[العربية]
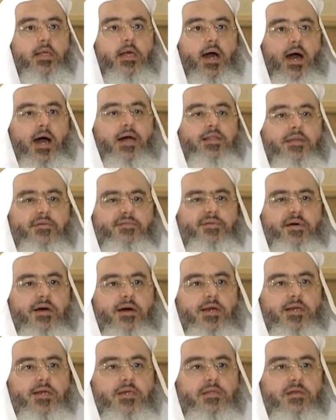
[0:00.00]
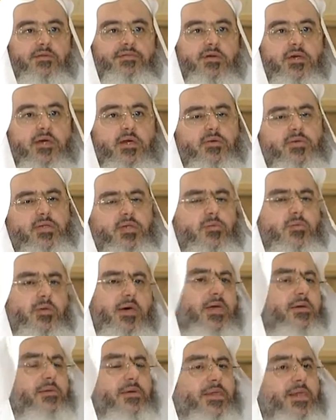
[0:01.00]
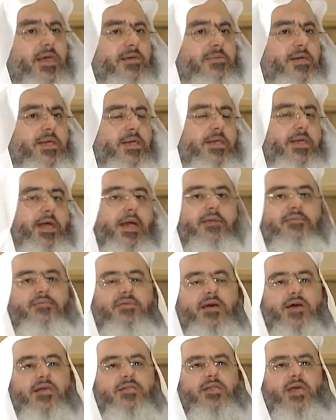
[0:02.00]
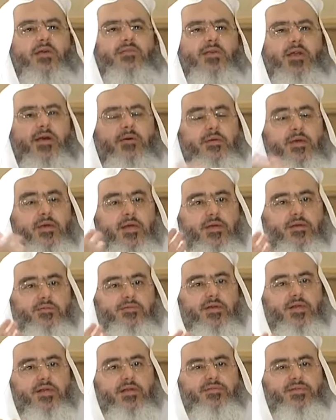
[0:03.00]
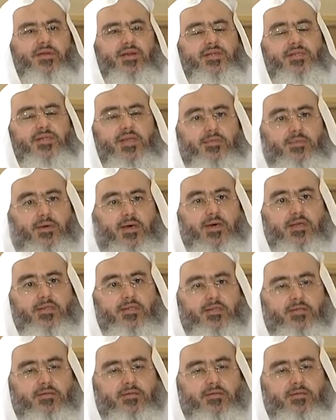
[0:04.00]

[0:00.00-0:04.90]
عدم فعاليه الفكره اصيبوا خيبه امل يعني في اخطاء في في الحسابات